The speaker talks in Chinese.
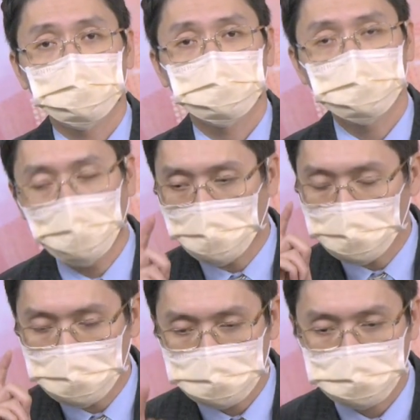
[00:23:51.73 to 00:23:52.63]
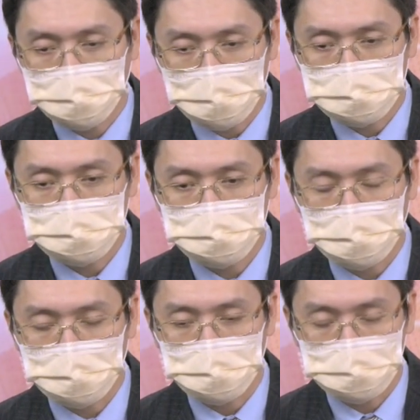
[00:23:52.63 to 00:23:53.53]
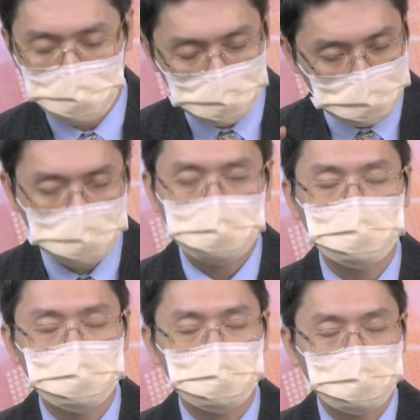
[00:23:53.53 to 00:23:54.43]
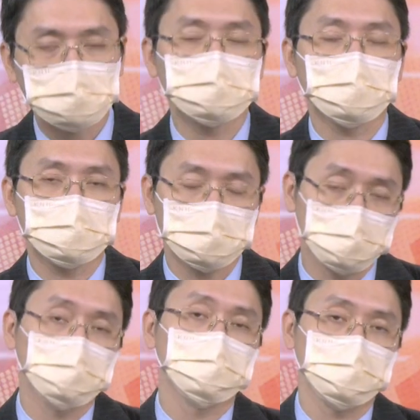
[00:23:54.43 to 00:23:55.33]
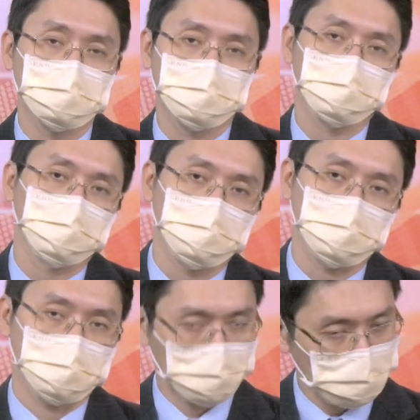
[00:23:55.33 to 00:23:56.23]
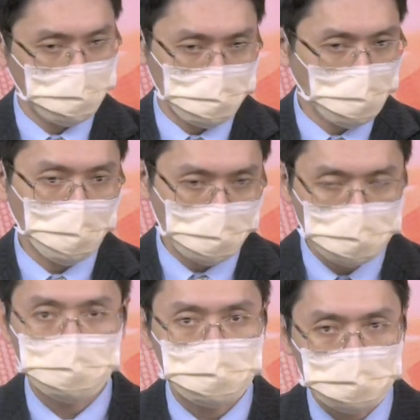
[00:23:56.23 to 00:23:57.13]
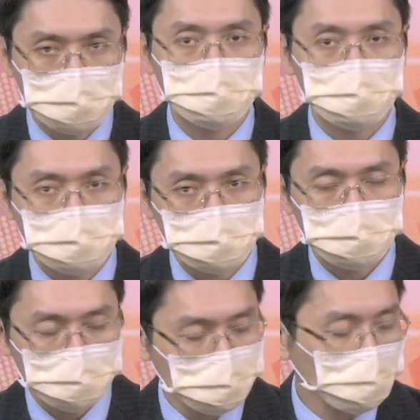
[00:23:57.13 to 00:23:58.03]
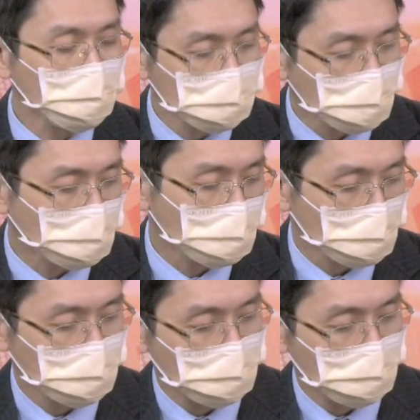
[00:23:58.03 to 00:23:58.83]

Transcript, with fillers: 五百二十五趴绩效，你说是不是这个市场的第一名？可以，你大家可以去去探听看看。